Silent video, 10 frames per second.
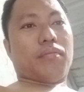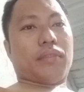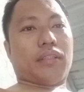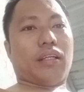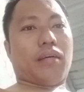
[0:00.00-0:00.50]

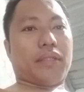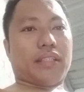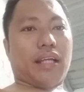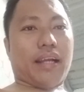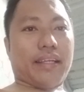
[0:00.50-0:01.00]
matanda pa
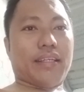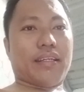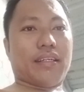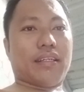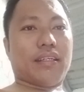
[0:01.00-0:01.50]
sa akin
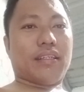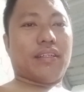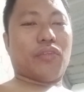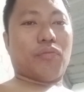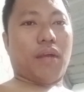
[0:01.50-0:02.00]

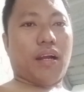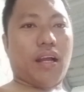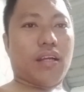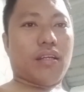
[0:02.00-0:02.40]
yung banga